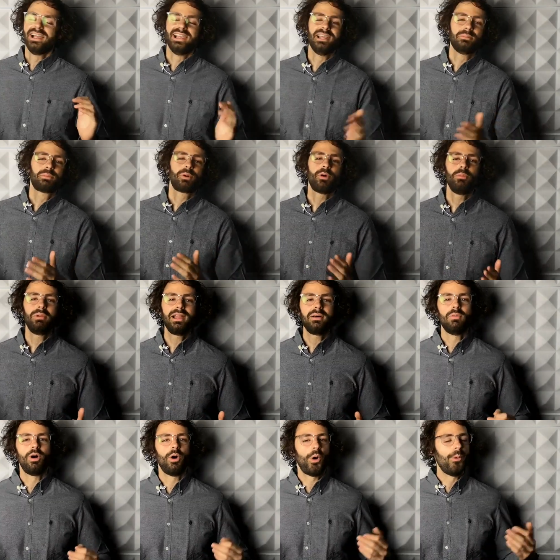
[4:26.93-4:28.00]
Les
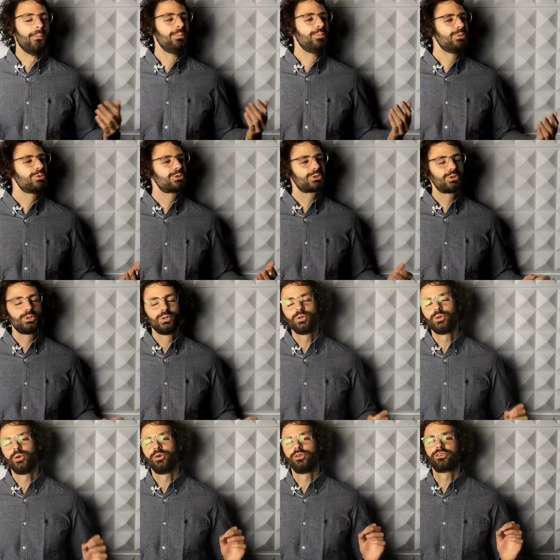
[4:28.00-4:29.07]
problèmes
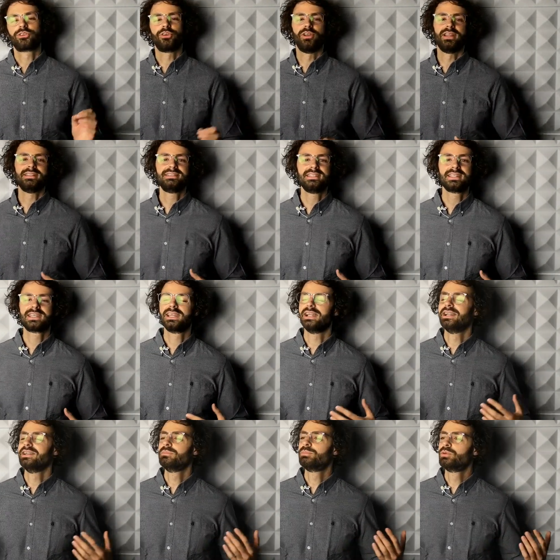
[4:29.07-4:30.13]
musculo-squelettiques
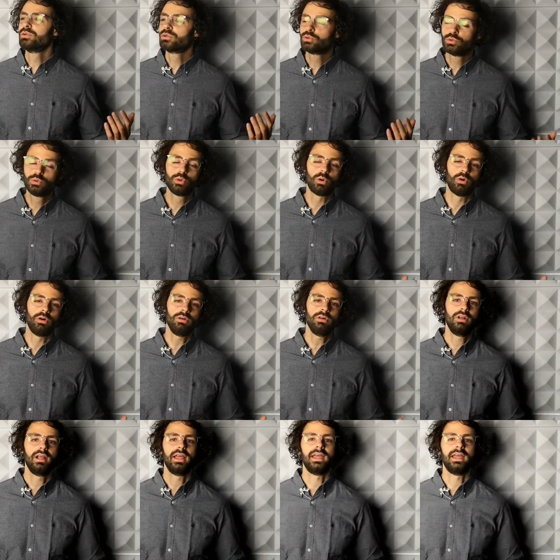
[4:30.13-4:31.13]
les plus courants